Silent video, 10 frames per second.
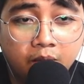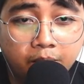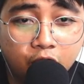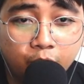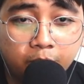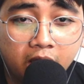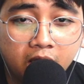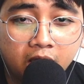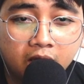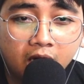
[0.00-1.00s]
Free to play
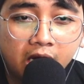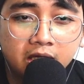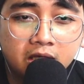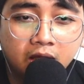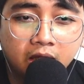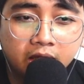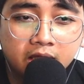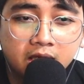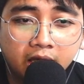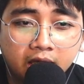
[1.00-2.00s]
get trial
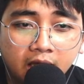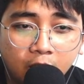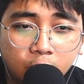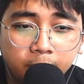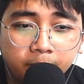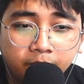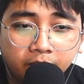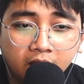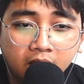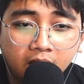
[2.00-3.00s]
sneakers right now
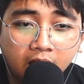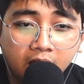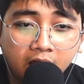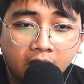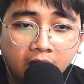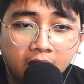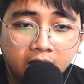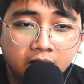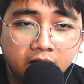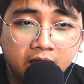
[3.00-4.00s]

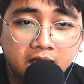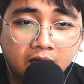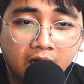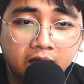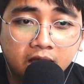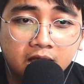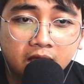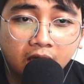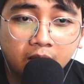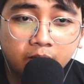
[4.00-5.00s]
And just try this
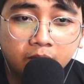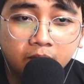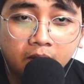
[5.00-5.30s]
game.